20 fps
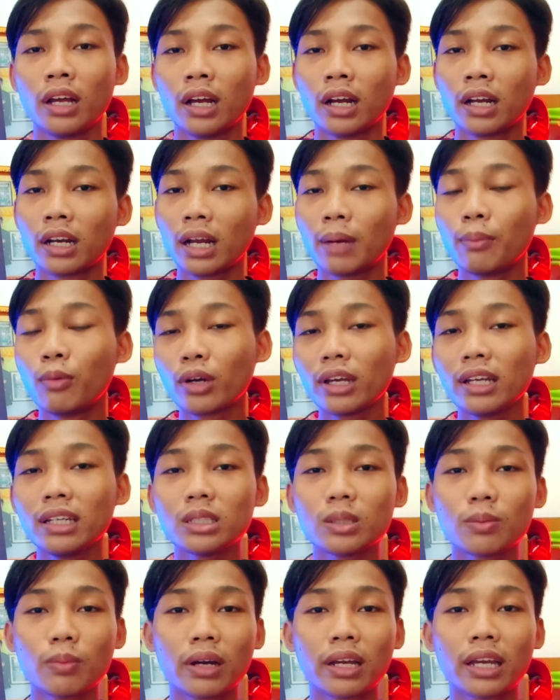Nah,
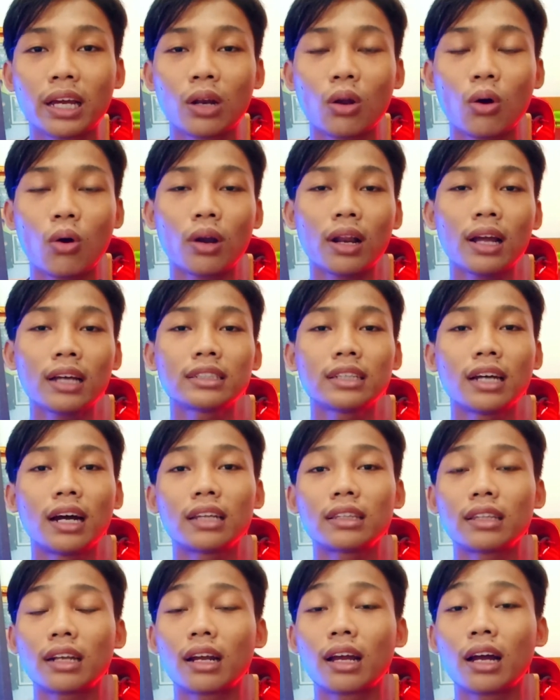mungkin sebagian orang
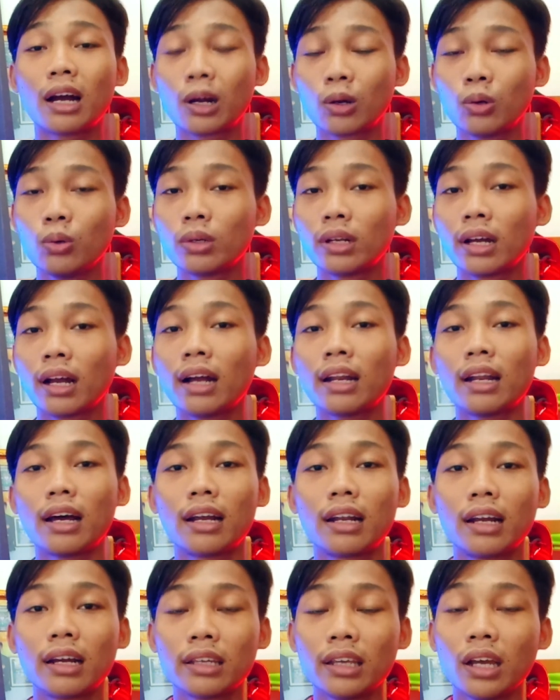sangat terganggu dengan
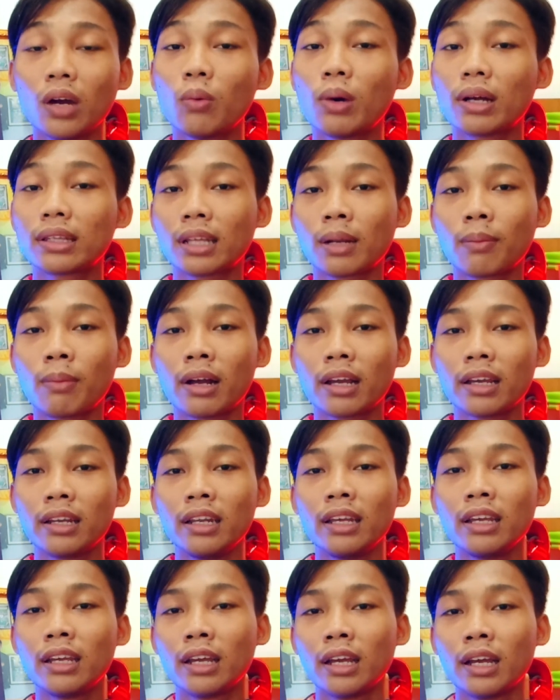adanya watermark
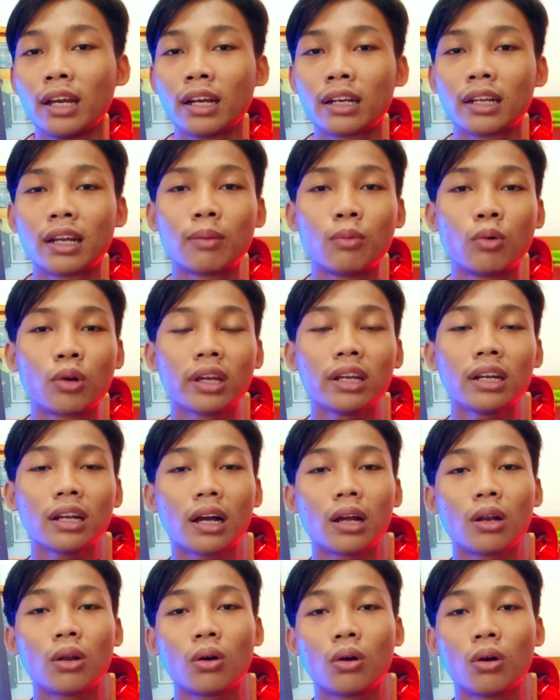ini. Dan mungkin
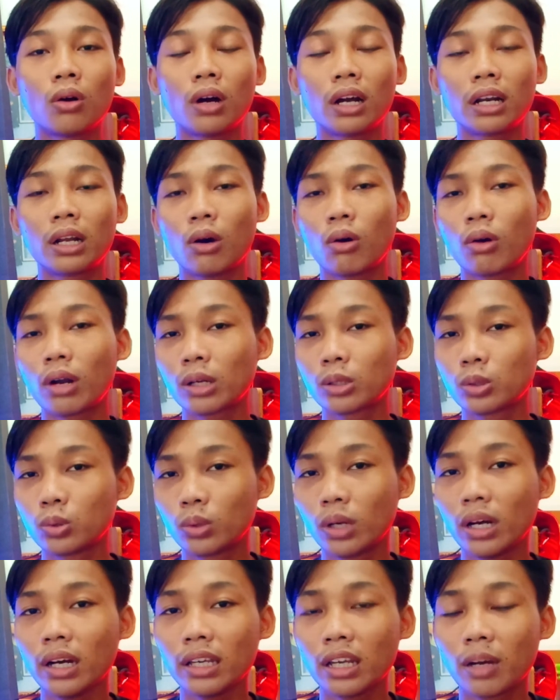kalau ada orang
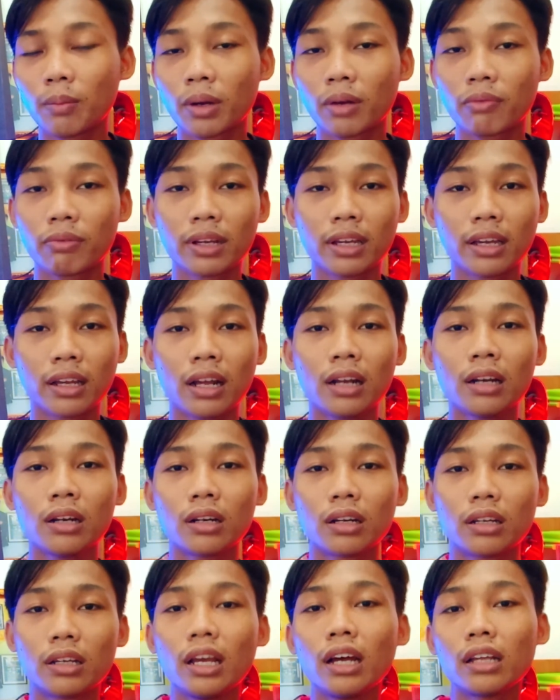juga yang berpikiran,
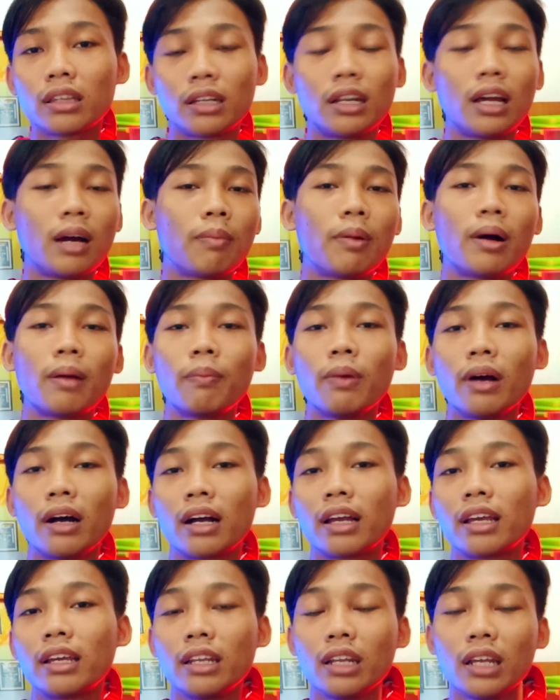ya tidak
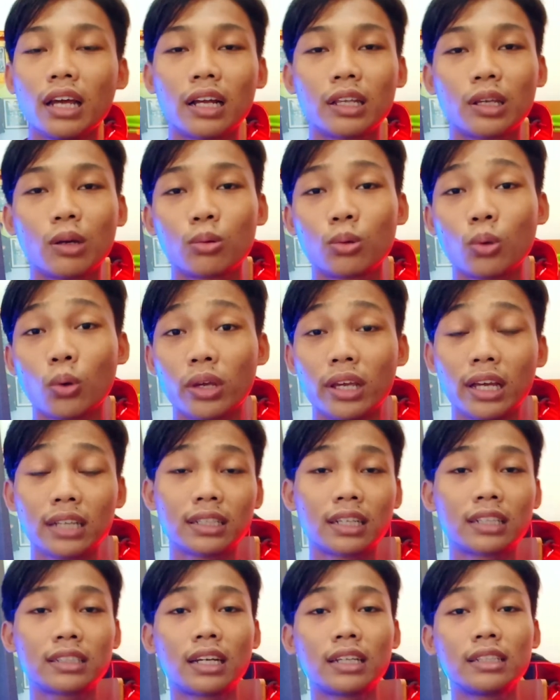apa-apa, ini hanya untuk
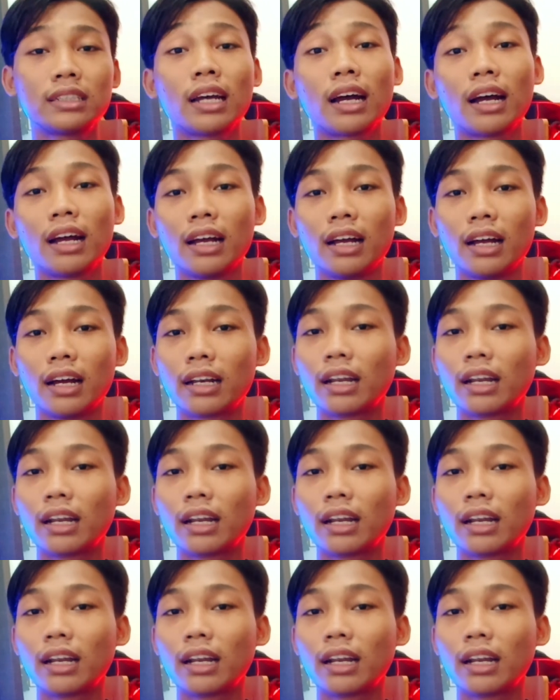hiasan saja.